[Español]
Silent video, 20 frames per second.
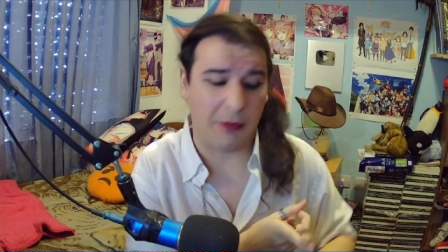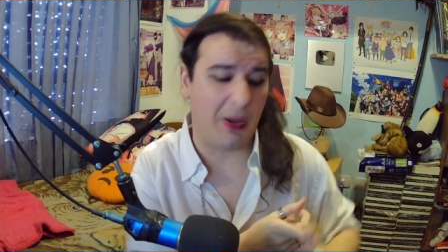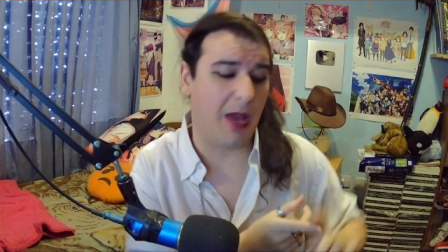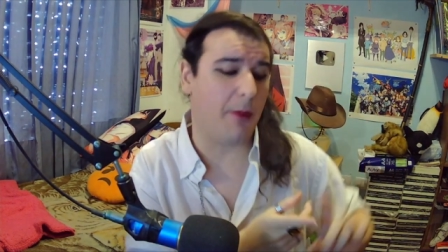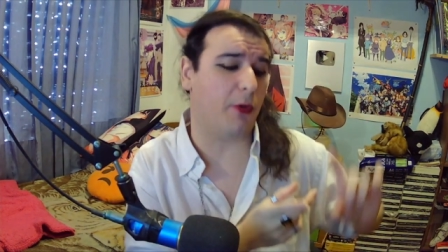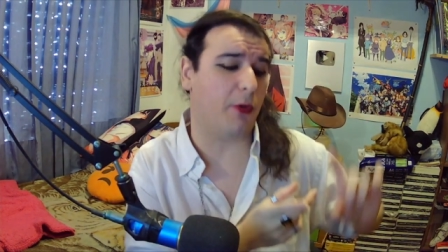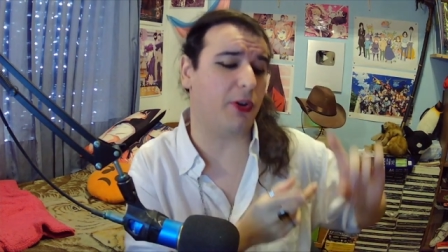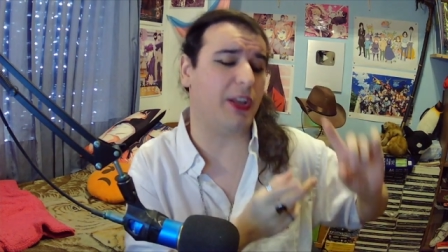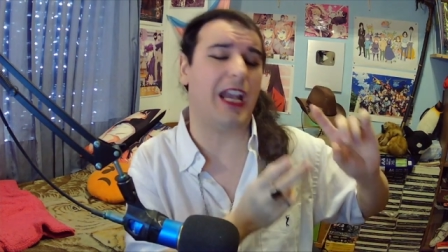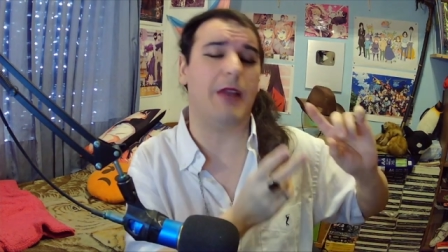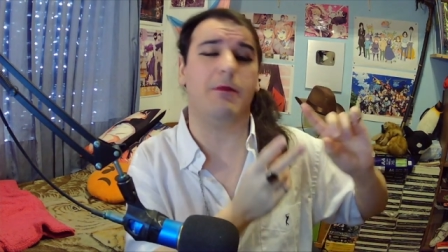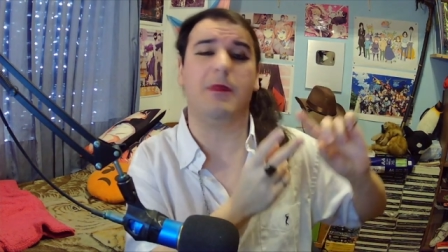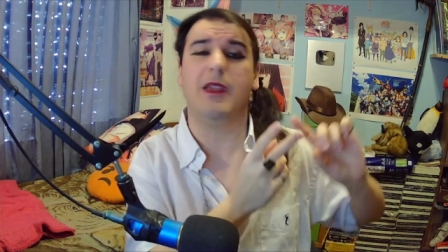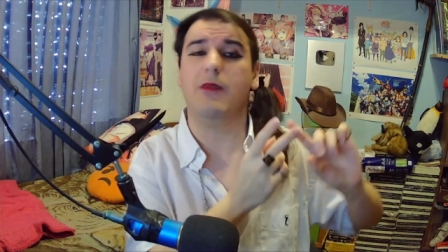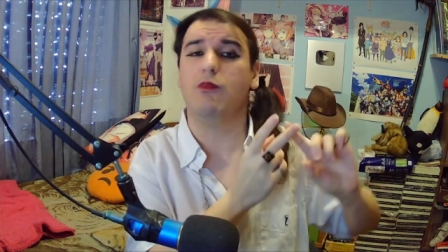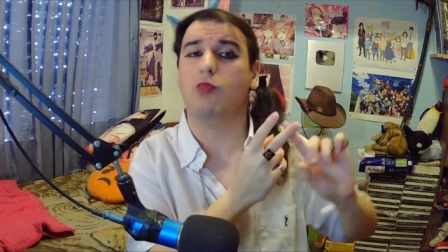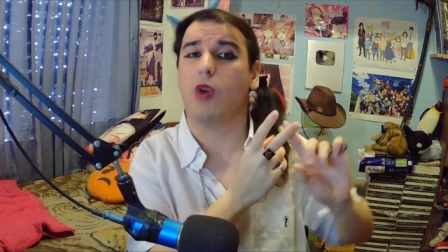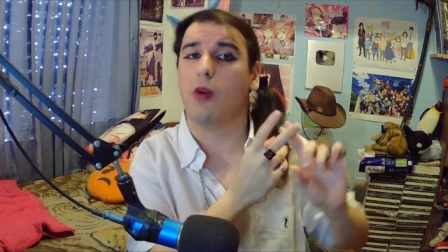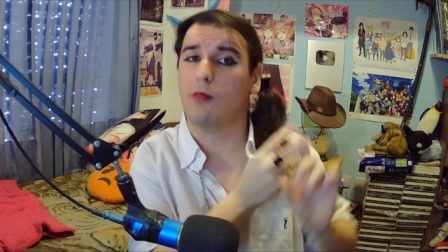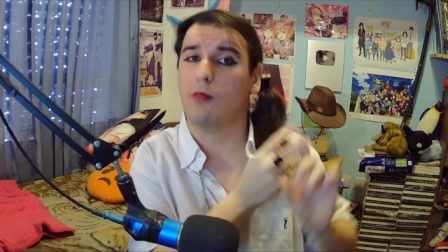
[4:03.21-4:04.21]
Les voy a poner el
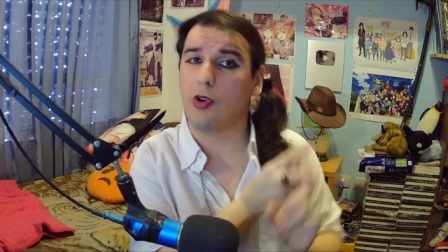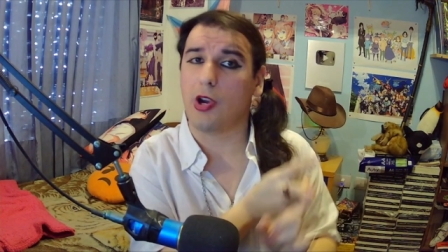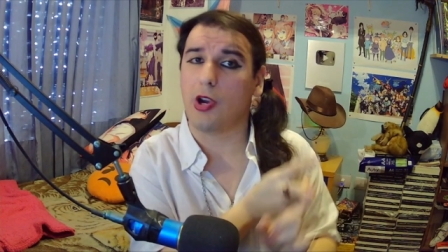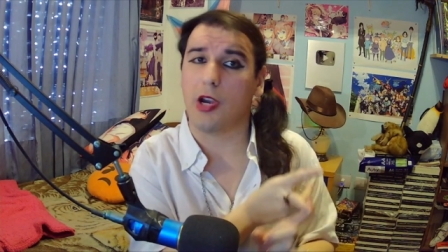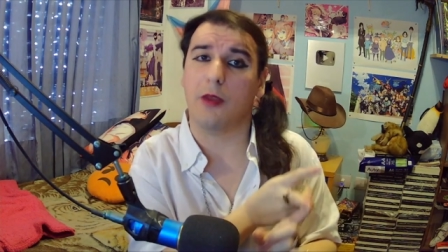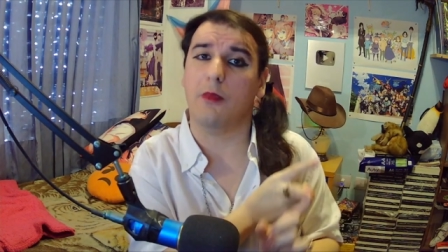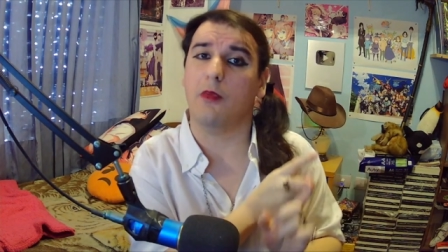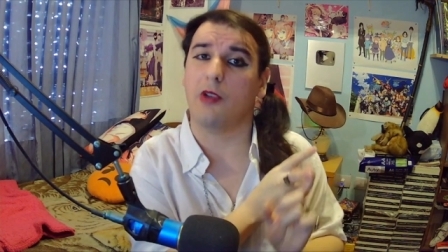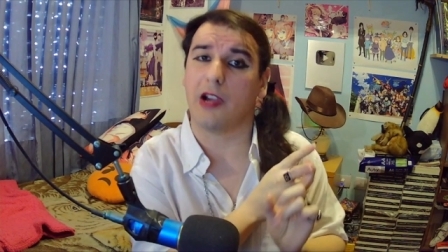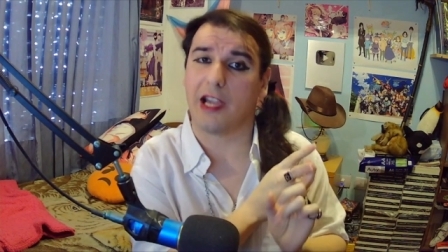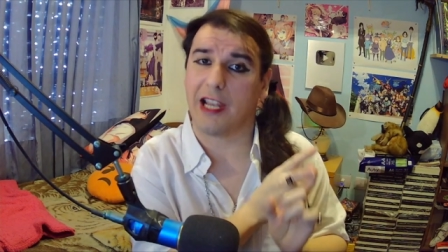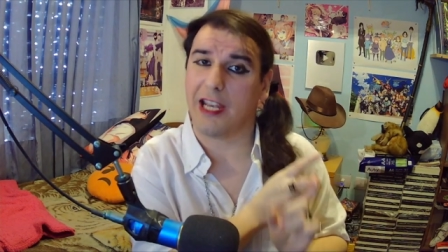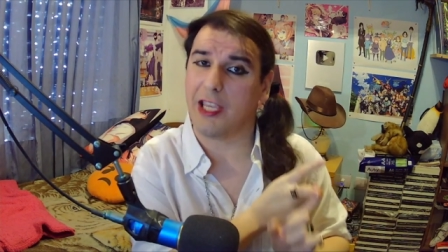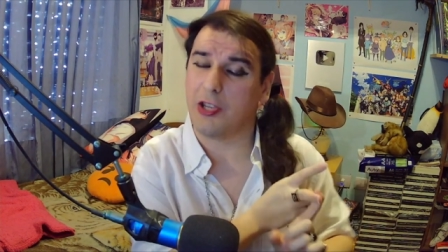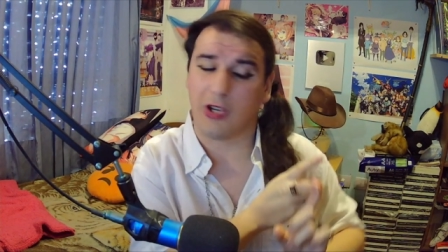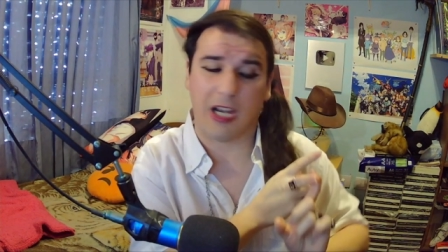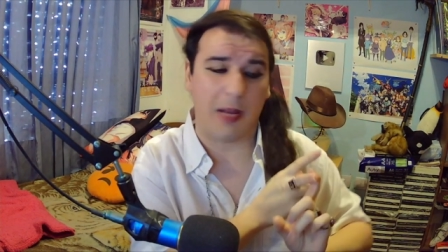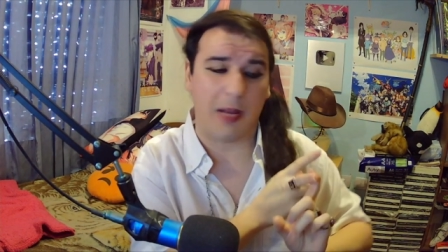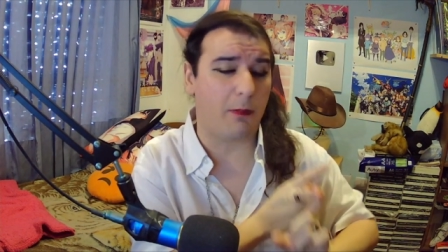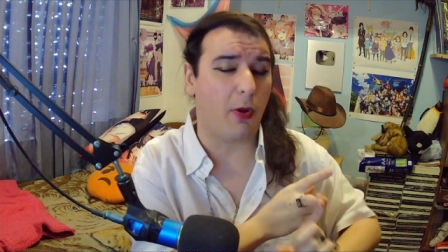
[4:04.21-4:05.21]
mismo amor, el mismo
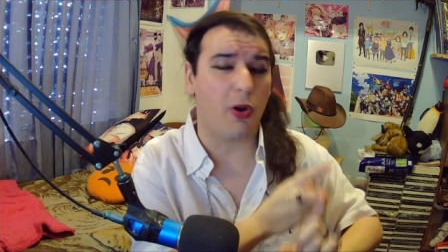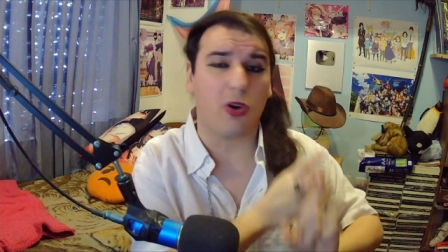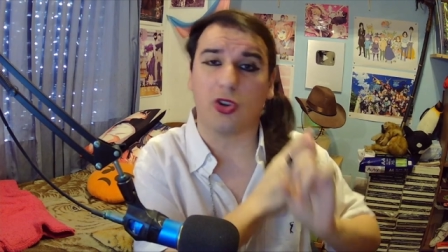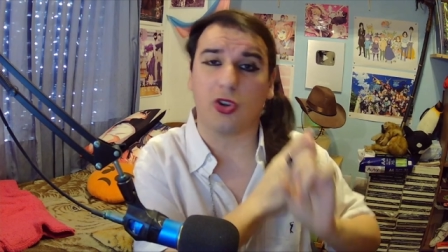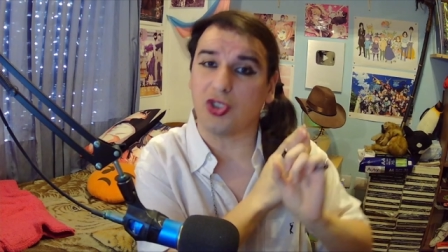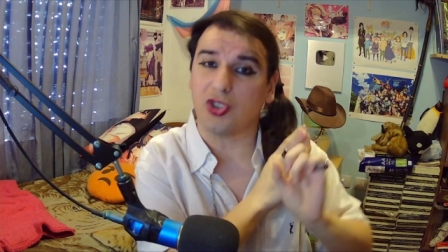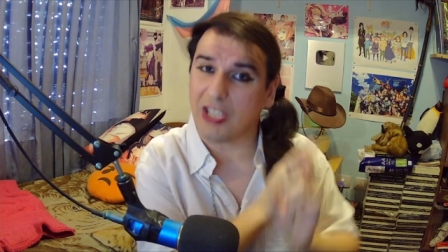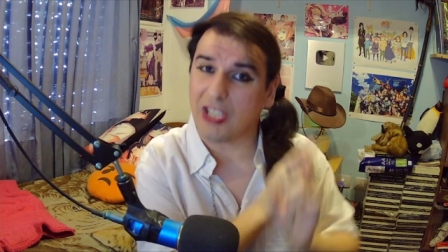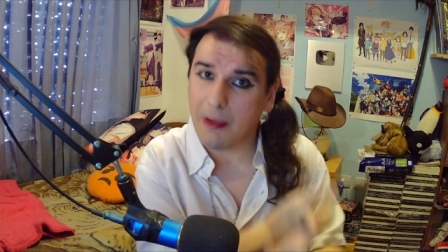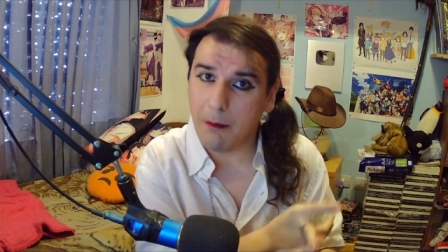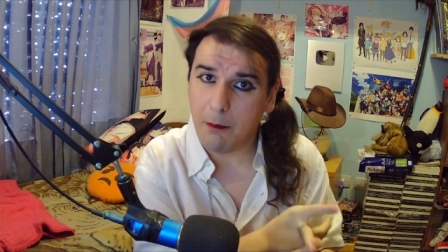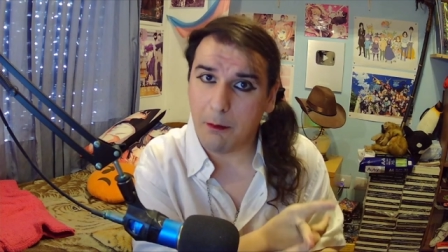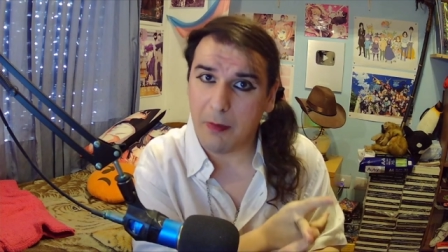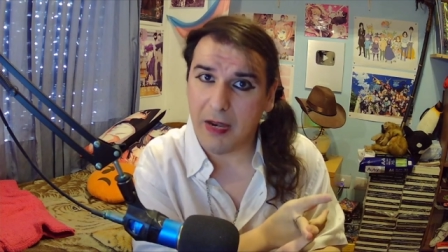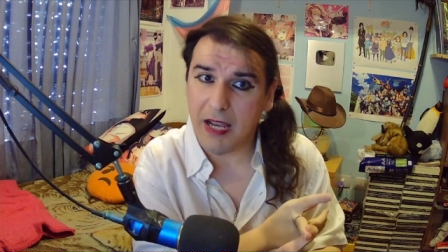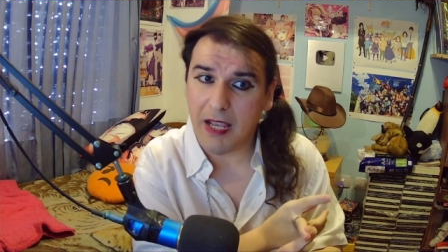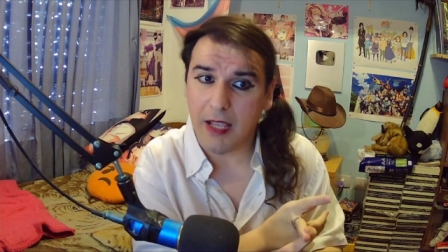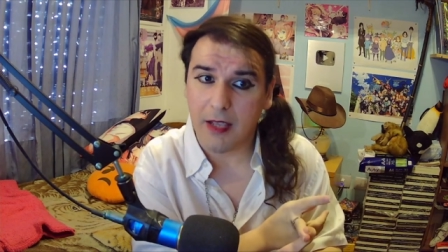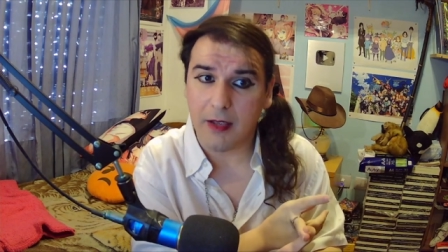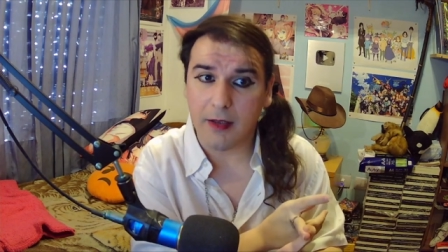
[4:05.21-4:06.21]
cariño que les pongo
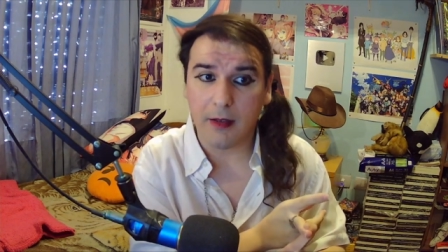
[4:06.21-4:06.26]
siempre.